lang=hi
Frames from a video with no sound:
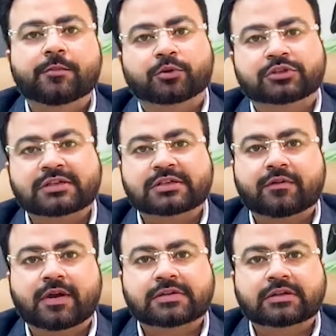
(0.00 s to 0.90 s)
प्रोसेस
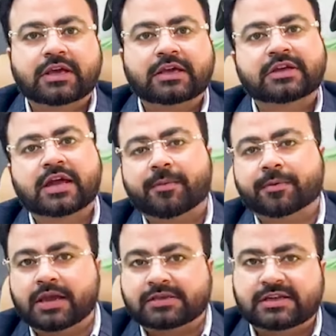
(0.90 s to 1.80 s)
करवा सकते हैं चाहे
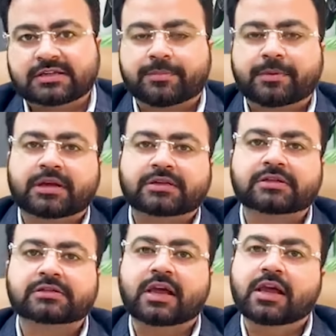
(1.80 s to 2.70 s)
आपकी एस डी एस
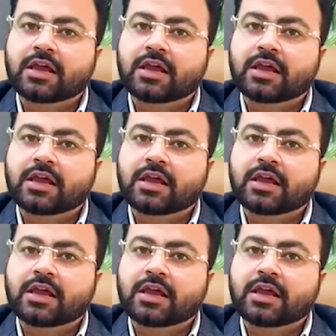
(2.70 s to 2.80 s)
एप्लीकेशन है